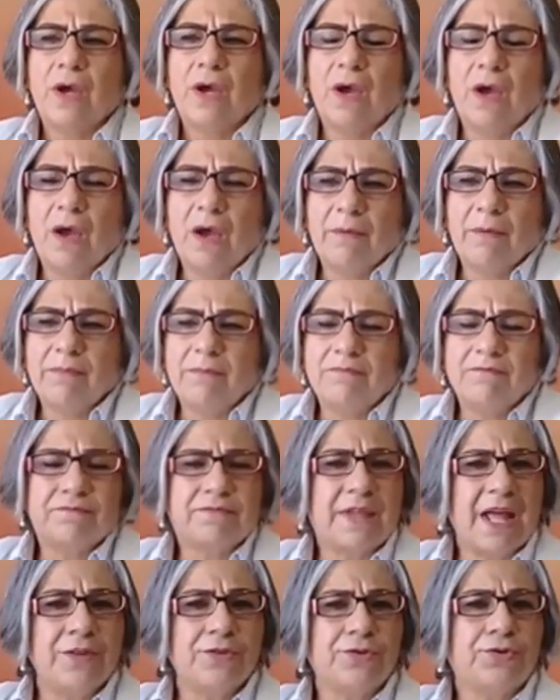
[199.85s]
eh,
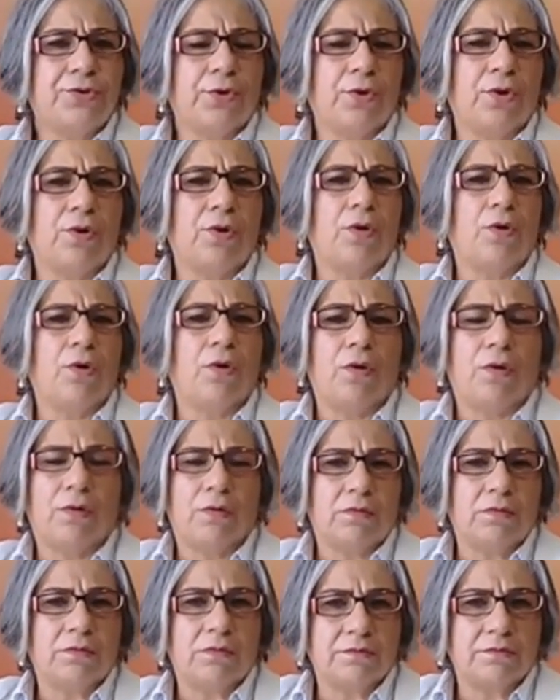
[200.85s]

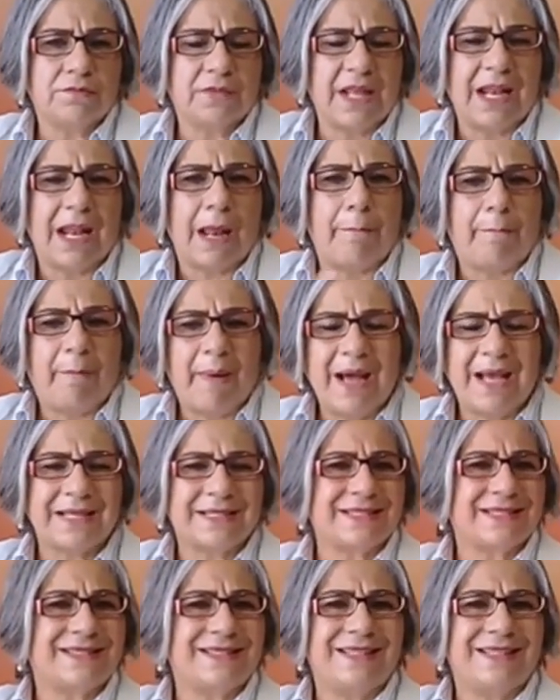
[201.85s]
tanto de La Paz,